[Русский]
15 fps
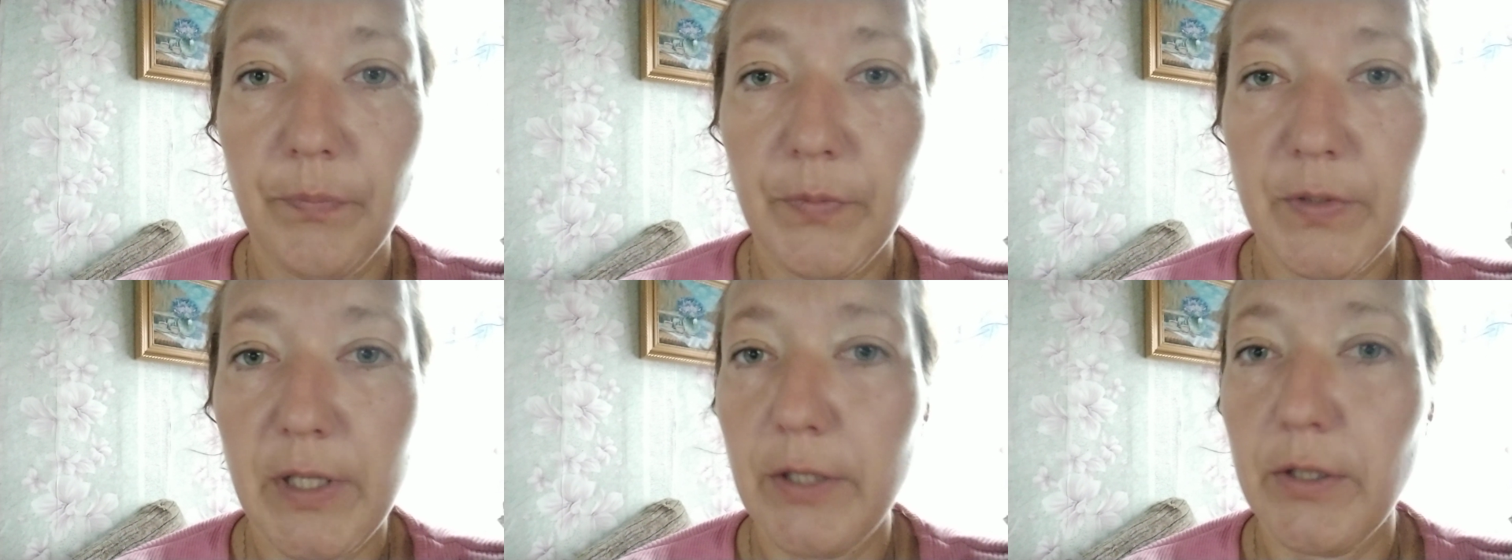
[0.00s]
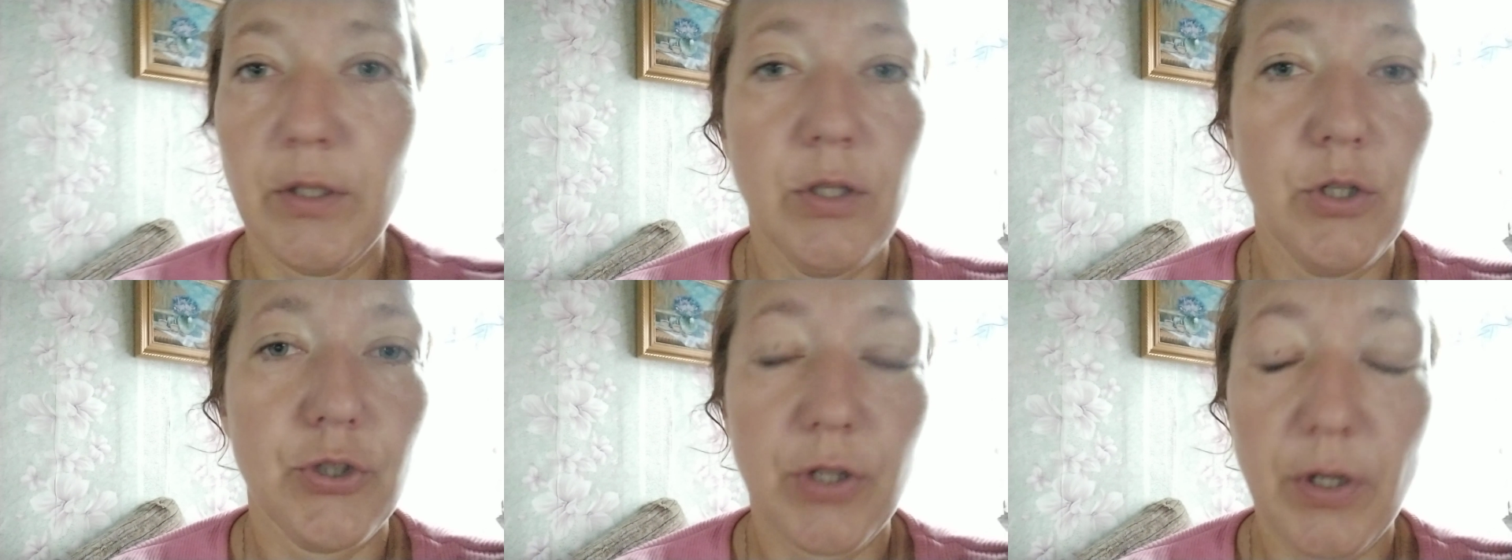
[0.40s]
За это
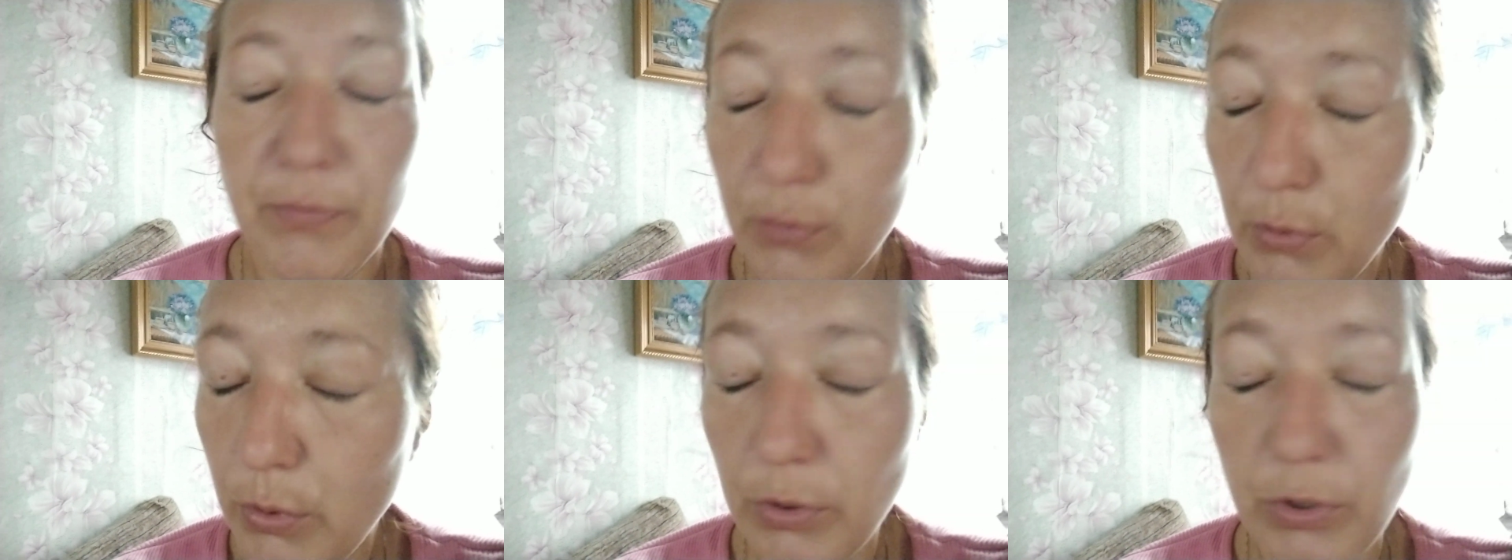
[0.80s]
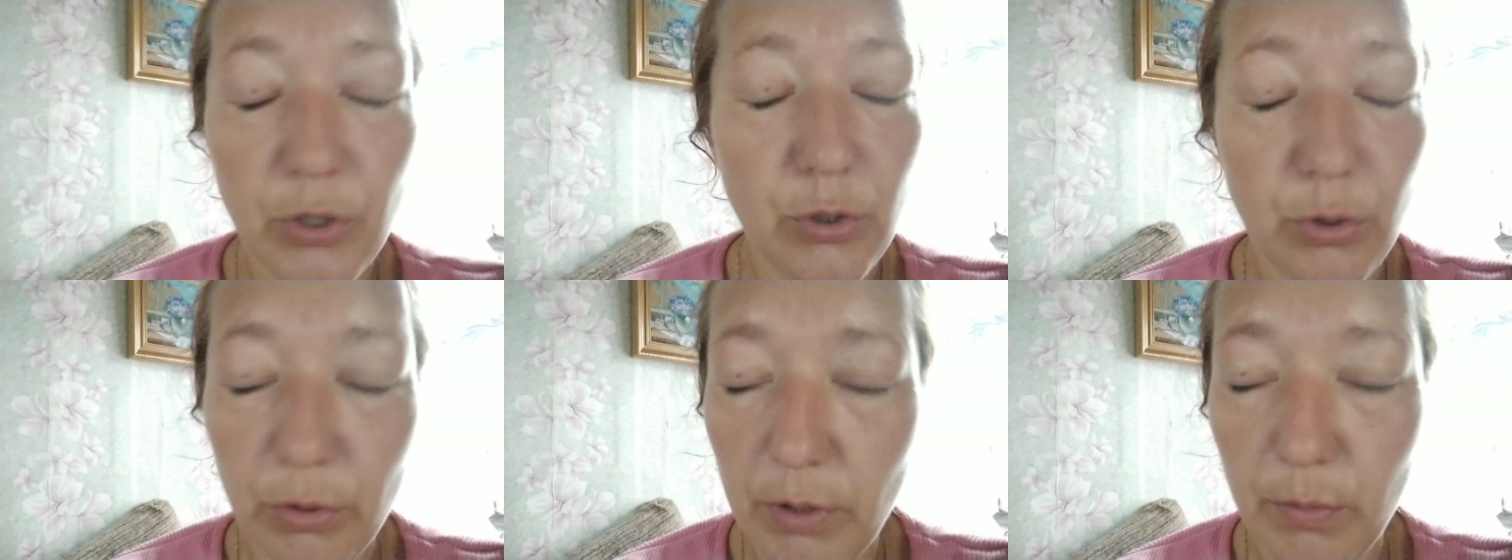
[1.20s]
не штрафуют,
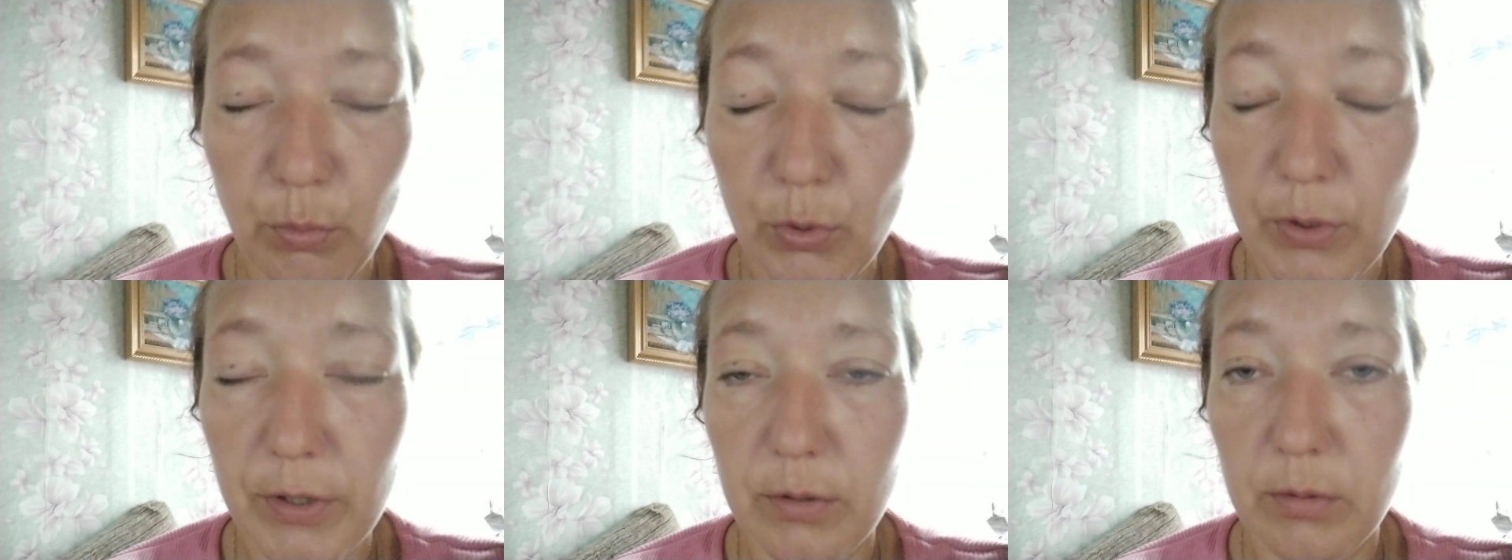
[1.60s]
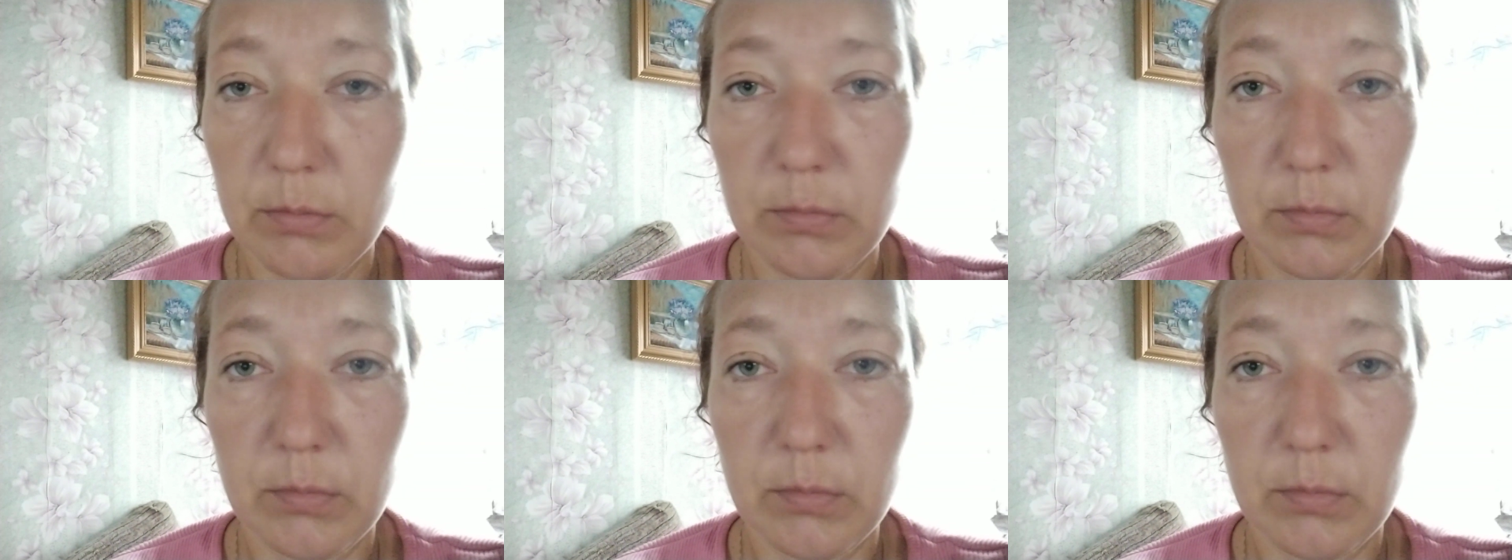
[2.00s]
ничего не будет.